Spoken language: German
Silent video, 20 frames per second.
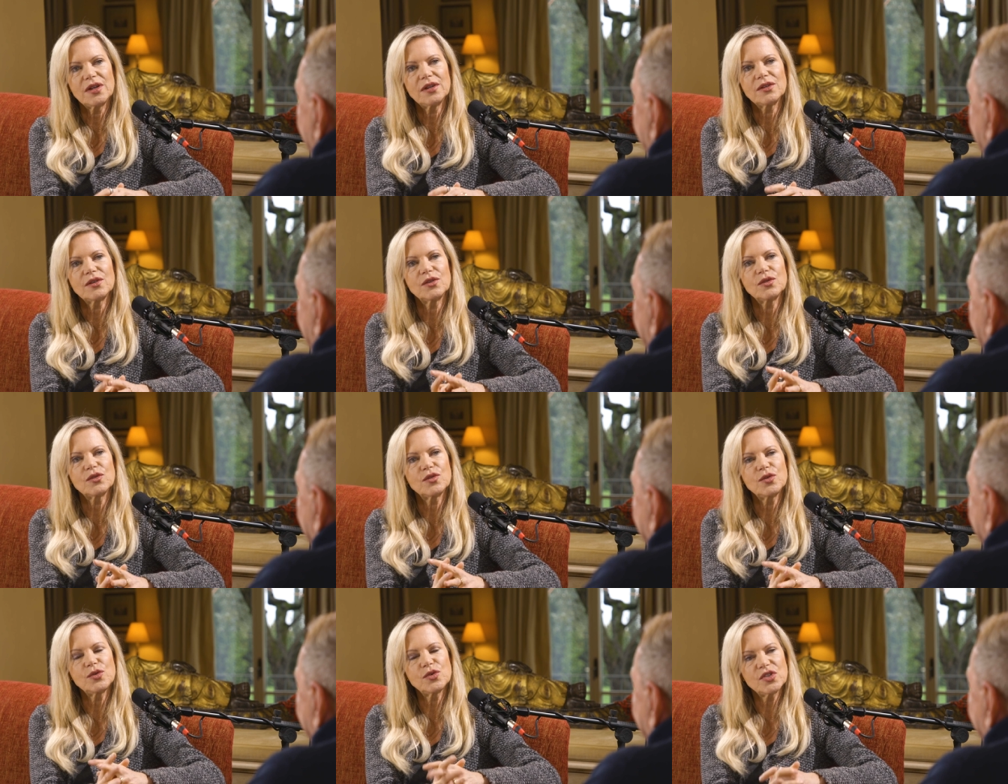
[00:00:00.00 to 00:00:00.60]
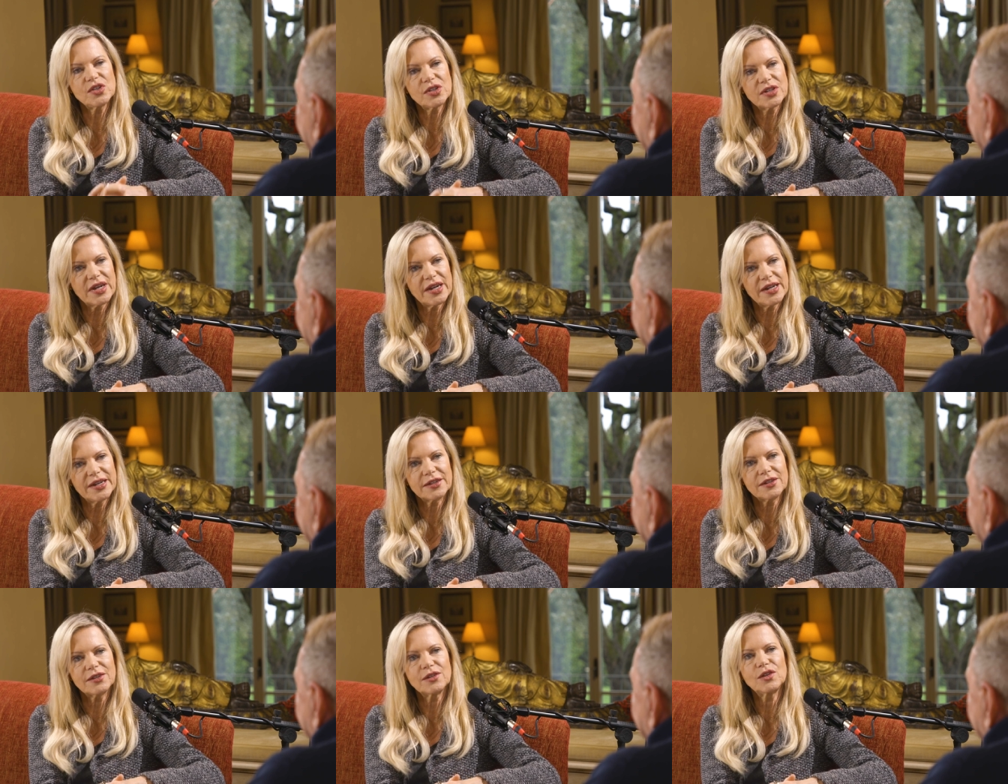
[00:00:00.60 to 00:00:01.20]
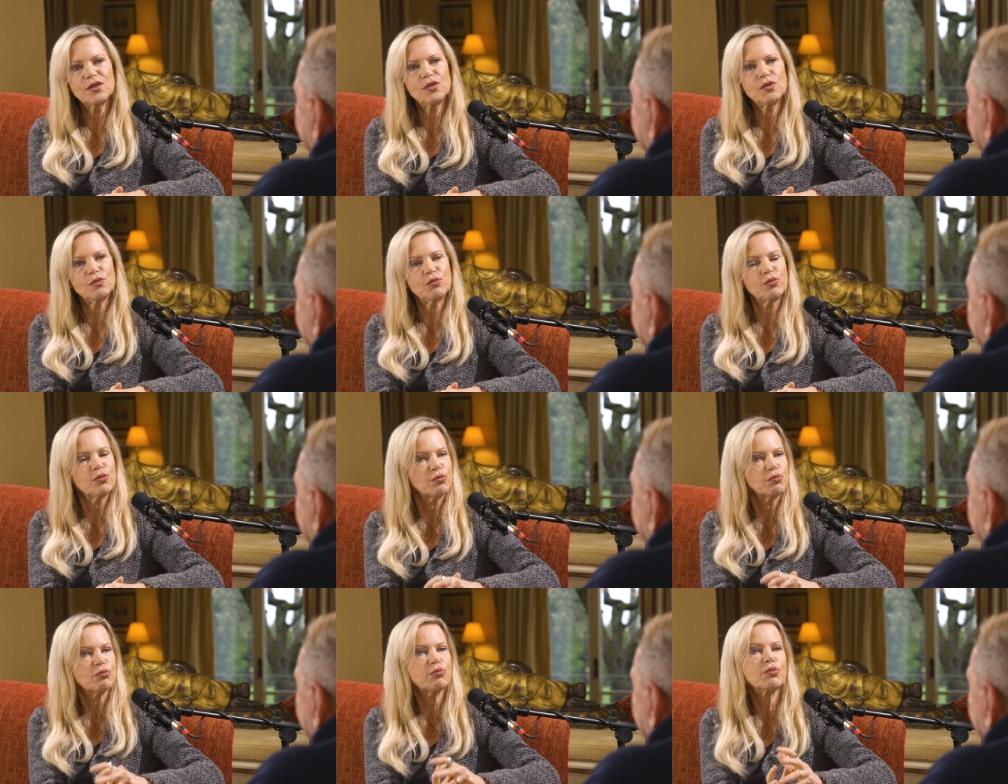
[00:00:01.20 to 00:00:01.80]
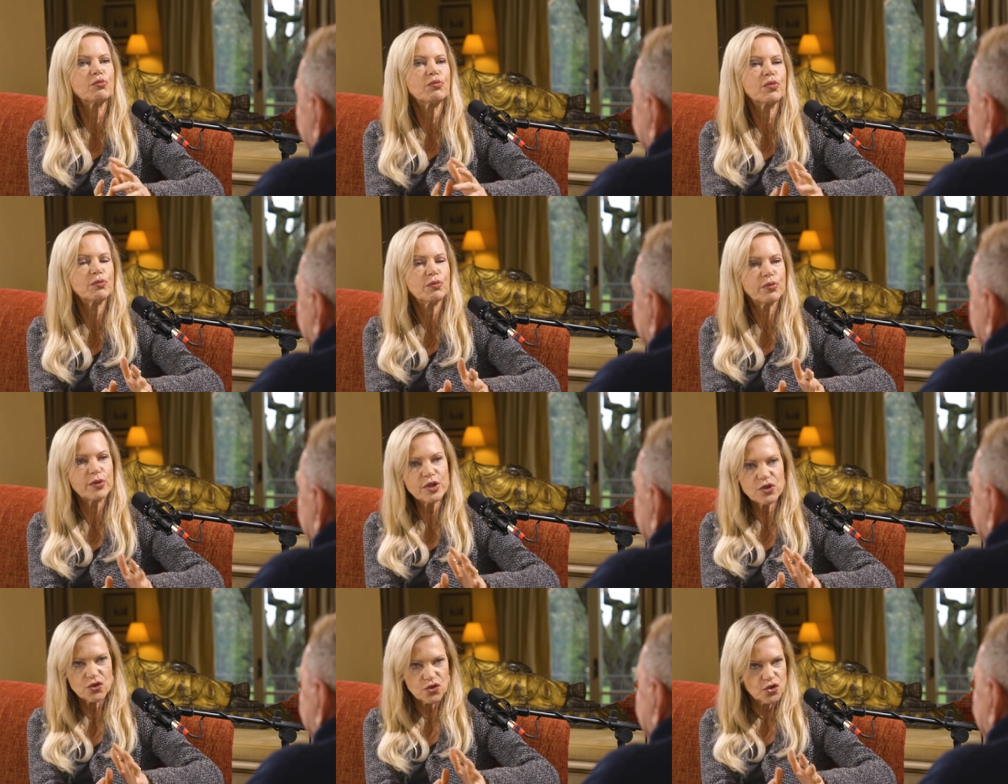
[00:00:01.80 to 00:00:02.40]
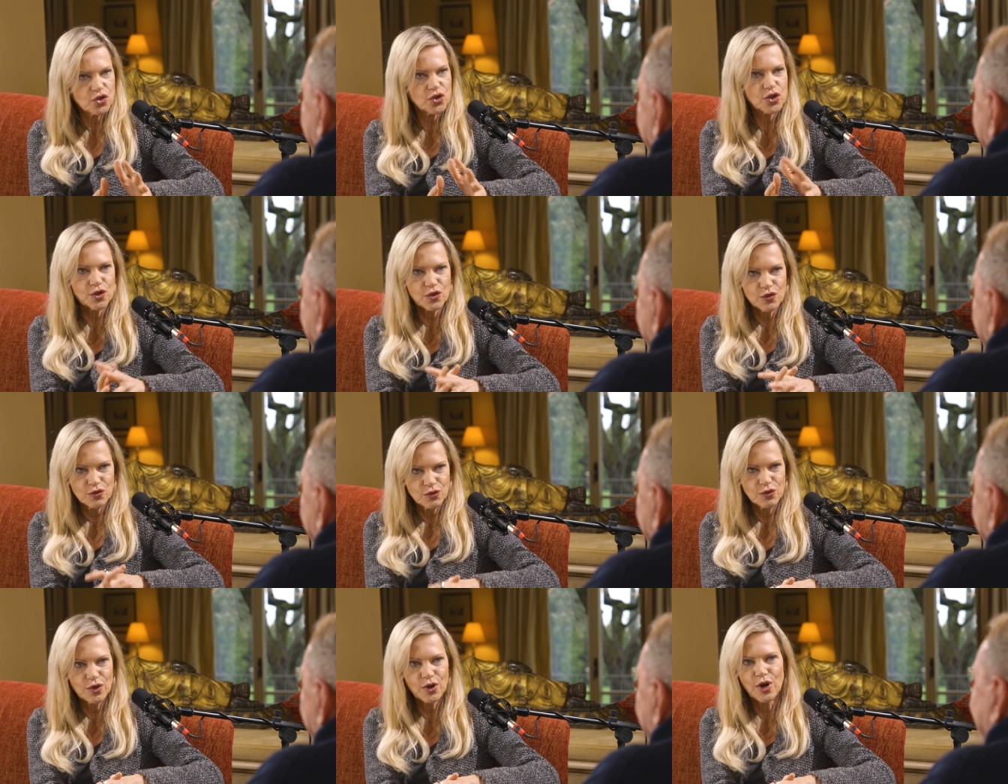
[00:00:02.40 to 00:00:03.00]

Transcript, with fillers: Äh, Süßigkeiten ein hm, bisschen,